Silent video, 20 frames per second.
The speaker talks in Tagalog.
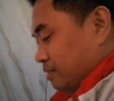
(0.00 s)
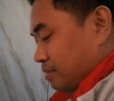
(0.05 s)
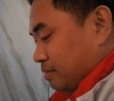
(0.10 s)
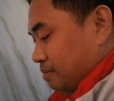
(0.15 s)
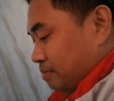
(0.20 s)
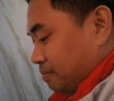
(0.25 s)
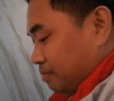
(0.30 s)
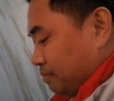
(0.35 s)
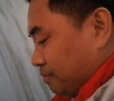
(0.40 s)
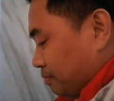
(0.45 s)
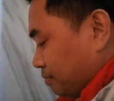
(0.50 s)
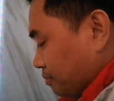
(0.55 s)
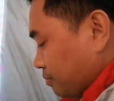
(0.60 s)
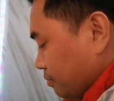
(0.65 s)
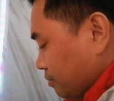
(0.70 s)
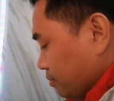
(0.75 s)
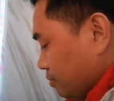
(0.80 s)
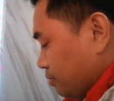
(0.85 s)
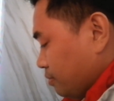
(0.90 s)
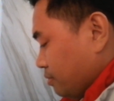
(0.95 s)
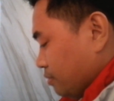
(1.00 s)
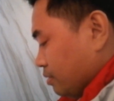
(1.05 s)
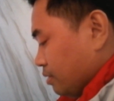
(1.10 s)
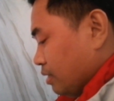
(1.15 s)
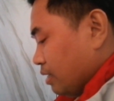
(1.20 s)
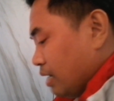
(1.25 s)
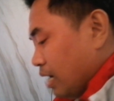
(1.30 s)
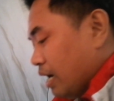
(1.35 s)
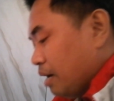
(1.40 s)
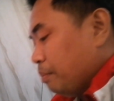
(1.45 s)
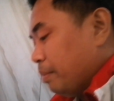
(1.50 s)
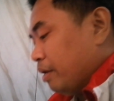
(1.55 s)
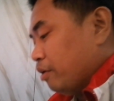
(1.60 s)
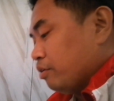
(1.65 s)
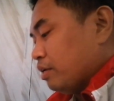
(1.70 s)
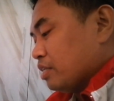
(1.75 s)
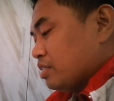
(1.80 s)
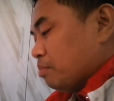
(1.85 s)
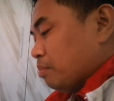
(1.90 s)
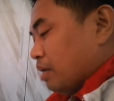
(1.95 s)
merchandise meron na. Ah, meron
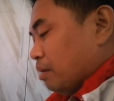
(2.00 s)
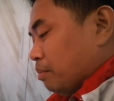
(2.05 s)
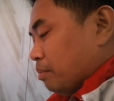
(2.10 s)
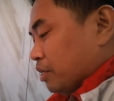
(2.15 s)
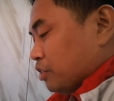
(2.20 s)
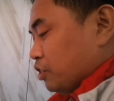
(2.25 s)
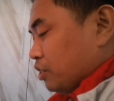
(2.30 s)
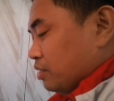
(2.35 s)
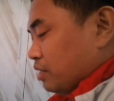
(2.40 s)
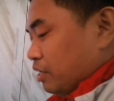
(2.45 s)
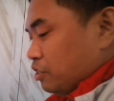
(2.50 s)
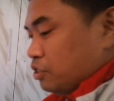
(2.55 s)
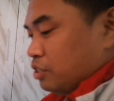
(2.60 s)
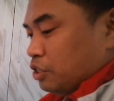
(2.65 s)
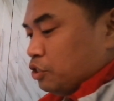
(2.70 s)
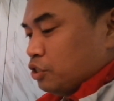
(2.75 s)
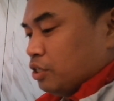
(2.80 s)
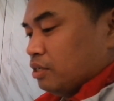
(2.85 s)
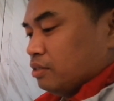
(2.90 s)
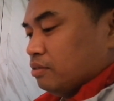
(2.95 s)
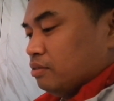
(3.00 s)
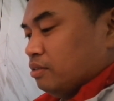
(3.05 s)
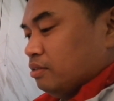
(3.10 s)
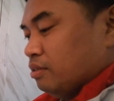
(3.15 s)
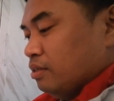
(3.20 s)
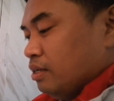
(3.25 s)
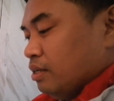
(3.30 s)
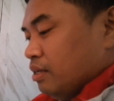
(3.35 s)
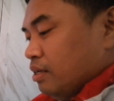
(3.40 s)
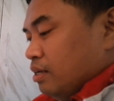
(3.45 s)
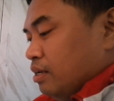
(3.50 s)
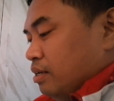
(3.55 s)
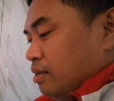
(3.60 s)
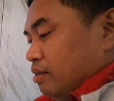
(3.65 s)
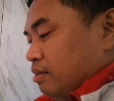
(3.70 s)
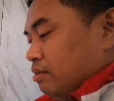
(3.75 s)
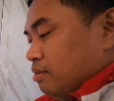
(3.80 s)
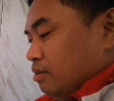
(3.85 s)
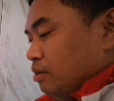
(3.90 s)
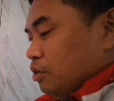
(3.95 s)
na sa mga merchandise t-shirt, no? Chess mat.
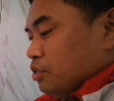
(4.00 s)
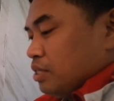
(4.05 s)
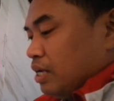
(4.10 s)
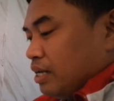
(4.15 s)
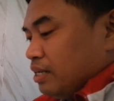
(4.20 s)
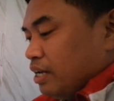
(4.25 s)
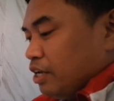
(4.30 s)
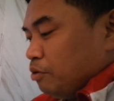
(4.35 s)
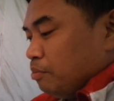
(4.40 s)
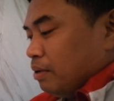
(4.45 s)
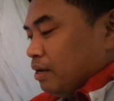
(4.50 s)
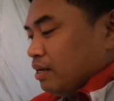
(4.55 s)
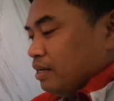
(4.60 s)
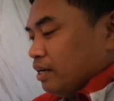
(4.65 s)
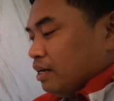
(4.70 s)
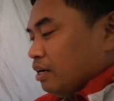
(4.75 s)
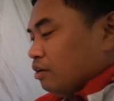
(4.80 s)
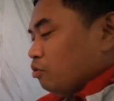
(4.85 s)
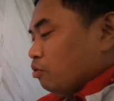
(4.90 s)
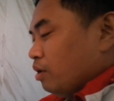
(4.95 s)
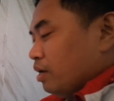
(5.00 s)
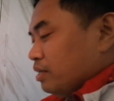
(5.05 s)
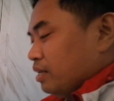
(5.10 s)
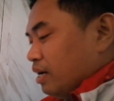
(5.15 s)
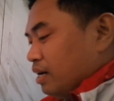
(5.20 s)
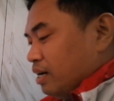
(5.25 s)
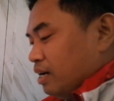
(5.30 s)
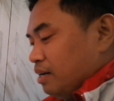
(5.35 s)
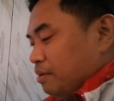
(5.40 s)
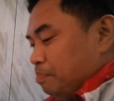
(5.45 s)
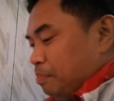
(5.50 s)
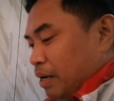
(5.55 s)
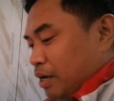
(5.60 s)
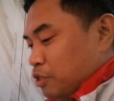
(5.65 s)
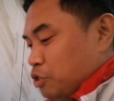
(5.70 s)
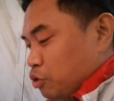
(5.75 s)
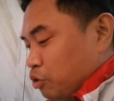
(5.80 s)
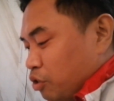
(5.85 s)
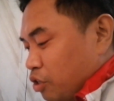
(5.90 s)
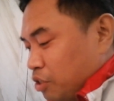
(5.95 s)
Oo, sana yung mga nakakuha na,
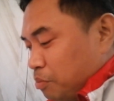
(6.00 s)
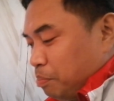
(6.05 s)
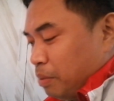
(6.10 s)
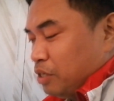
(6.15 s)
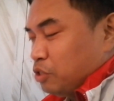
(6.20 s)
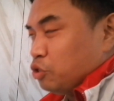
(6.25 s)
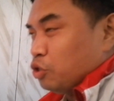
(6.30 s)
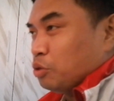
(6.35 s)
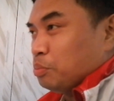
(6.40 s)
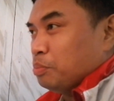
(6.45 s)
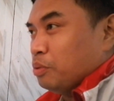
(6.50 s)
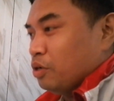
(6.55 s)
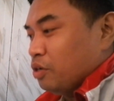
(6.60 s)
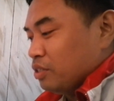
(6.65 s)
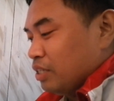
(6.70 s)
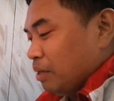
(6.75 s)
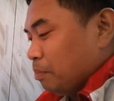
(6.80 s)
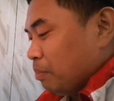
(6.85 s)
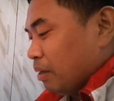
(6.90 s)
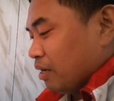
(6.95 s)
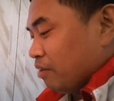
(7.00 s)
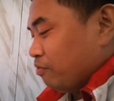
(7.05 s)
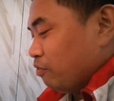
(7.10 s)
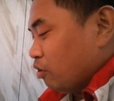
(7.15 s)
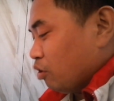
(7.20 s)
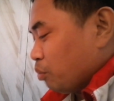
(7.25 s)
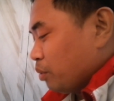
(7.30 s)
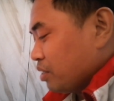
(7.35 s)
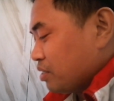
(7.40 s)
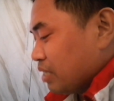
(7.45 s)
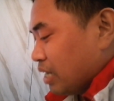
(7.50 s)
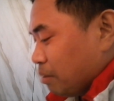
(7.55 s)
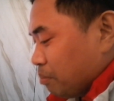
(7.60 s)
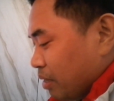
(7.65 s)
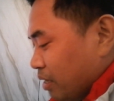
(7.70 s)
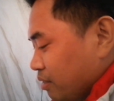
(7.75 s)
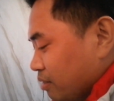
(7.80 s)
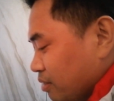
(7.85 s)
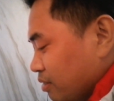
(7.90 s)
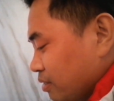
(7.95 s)
pakisuot, picture po, then paki-forward sa
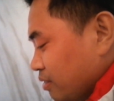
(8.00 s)
amin.